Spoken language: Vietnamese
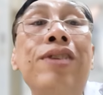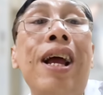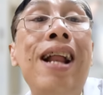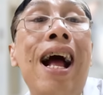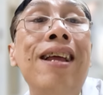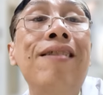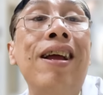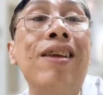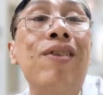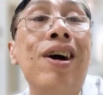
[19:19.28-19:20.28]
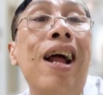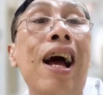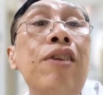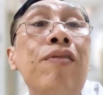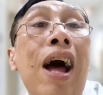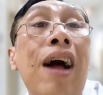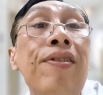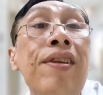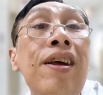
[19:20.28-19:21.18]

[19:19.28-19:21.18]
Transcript: cũng xảy ra như vậy trong cơ thể chúng ta